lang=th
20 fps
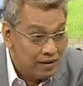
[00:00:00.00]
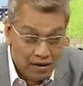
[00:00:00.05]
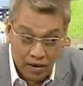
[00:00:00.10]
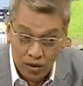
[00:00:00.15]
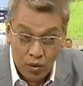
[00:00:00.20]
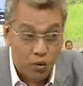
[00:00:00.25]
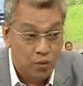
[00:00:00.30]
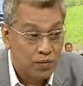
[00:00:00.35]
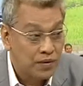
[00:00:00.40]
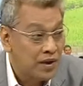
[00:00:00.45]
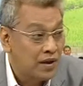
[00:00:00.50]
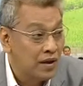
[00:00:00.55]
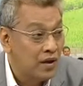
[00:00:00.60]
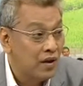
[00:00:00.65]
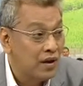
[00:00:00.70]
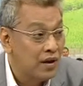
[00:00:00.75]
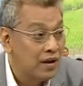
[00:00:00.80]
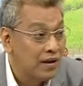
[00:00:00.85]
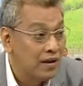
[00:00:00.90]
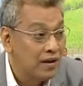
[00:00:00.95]
ก็ดูซะก่
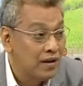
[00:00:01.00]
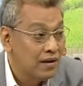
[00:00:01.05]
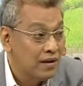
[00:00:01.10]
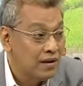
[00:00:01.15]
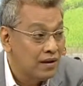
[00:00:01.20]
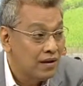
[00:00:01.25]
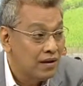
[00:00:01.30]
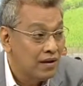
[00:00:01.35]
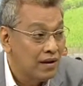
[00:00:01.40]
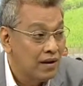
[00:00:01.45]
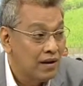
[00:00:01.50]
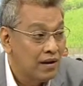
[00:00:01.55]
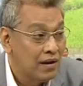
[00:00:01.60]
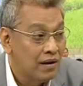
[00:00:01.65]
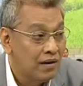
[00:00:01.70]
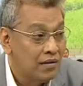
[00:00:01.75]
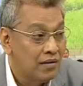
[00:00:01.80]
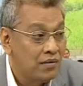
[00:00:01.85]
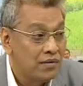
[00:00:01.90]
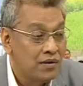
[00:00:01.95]
อนเลยดูซะหน่อยนึง
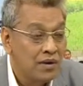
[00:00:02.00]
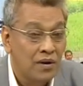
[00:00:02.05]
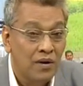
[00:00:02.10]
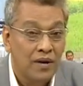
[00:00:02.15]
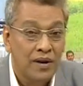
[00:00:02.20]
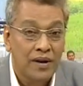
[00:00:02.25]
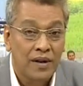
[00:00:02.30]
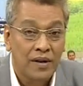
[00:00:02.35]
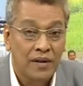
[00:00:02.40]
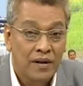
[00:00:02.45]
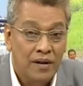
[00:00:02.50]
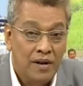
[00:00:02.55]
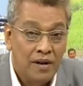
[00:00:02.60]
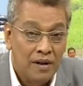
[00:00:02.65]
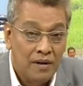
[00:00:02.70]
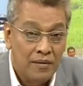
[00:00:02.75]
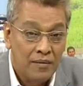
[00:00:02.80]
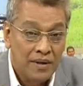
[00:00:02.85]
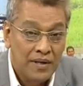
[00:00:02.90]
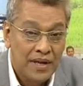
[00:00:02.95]
ดูซะหน่อยนึง
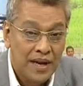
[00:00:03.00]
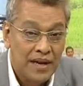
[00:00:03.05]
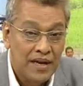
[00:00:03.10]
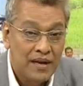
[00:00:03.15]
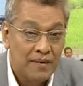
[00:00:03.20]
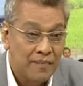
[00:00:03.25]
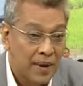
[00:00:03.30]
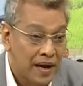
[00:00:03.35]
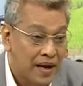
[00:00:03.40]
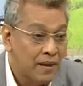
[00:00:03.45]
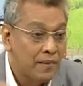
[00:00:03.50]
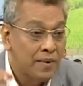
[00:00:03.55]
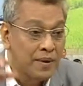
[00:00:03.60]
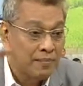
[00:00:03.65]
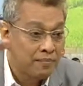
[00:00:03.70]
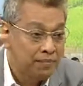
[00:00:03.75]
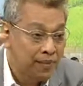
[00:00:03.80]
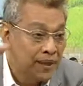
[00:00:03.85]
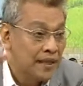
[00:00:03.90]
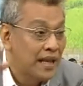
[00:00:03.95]
ไม่ใช่ขึ้นไปก็
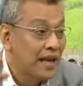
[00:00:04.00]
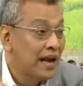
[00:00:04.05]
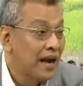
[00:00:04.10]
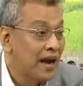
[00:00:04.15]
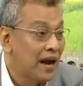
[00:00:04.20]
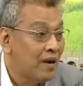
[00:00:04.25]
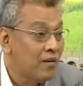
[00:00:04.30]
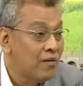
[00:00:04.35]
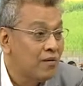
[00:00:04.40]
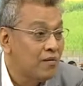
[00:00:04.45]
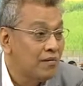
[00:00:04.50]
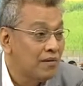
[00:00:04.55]
ไปติดกับเขา